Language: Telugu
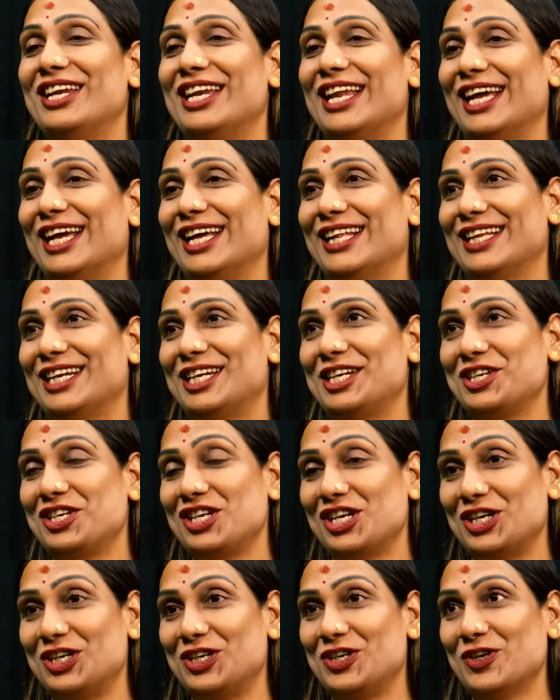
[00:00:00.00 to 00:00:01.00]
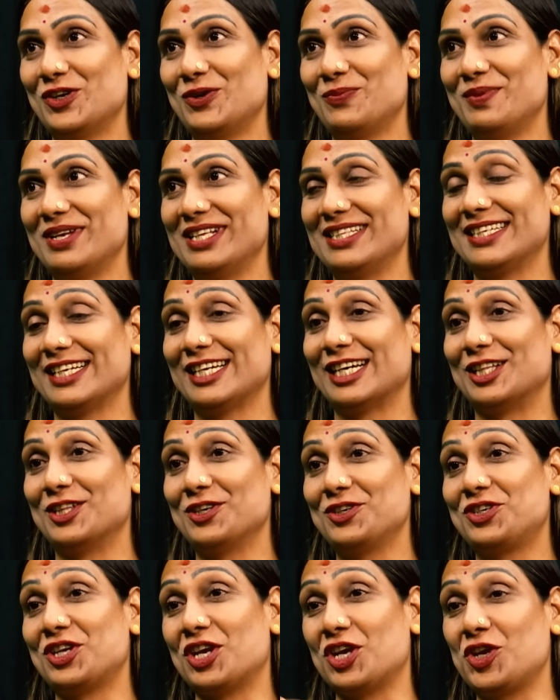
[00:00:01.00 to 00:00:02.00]
లేదండి షెడ్యూల్ బిజీ కాదు
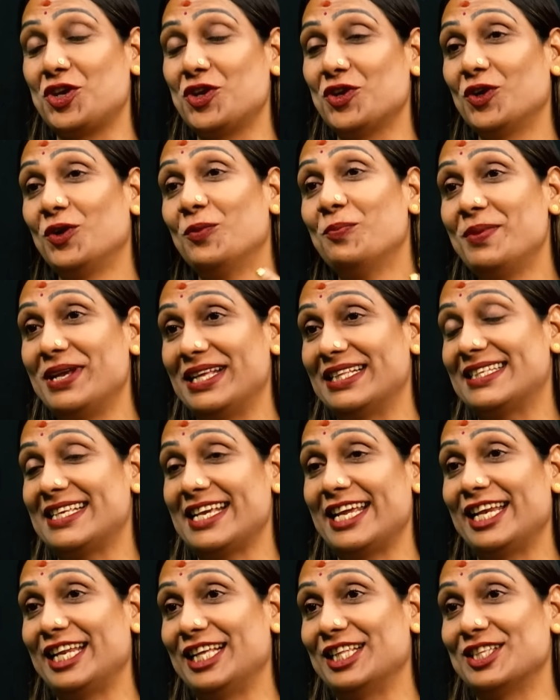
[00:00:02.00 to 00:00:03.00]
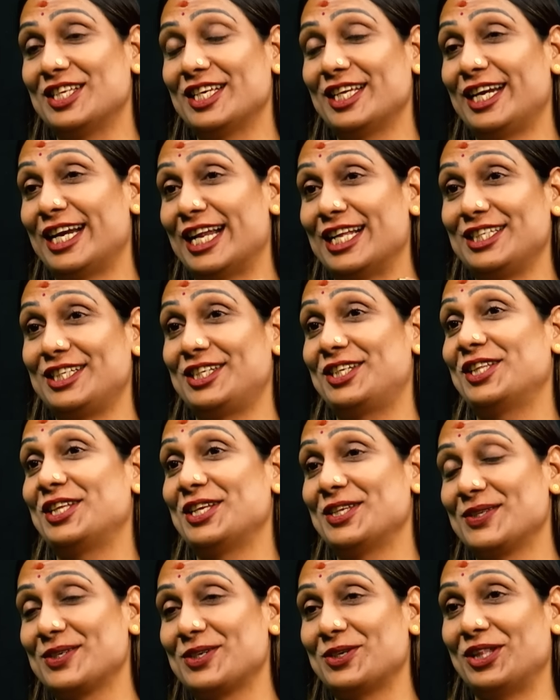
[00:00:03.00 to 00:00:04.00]
షెడ్యూల్ బిజీ నుంచి రెస్ట్
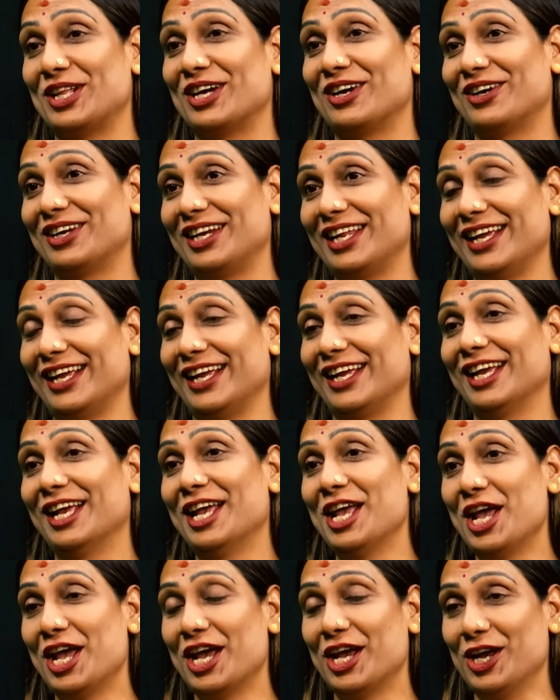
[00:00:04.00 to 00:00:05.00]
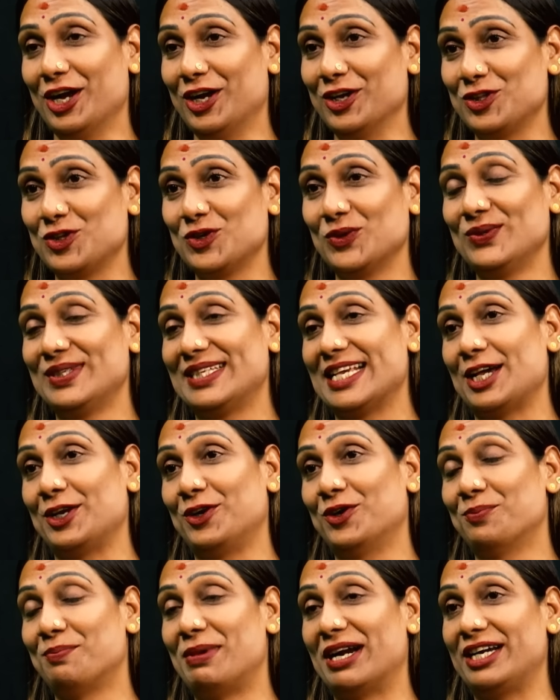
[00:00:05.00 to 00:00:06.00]
తీసుకుందామని
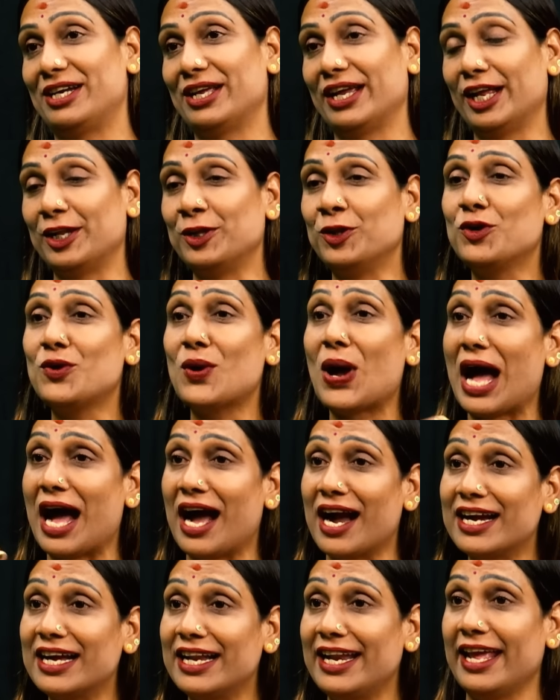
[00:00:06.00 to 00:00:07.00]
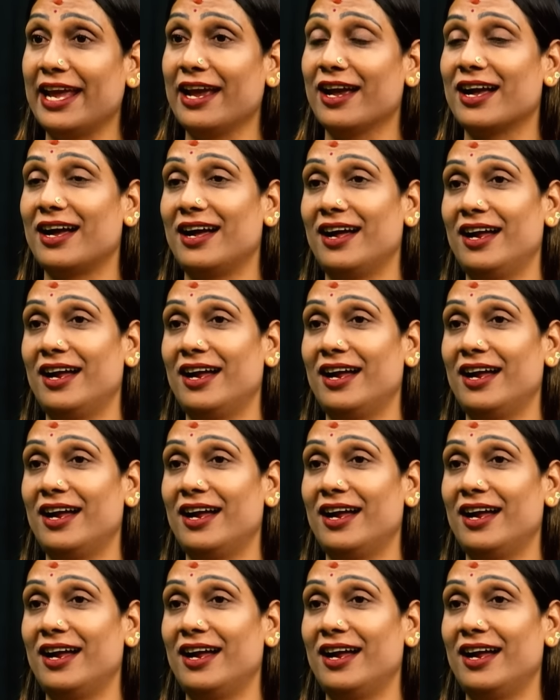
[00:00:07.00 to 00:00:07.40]
చూశాను బట్ ఎందుకు ఆగలేక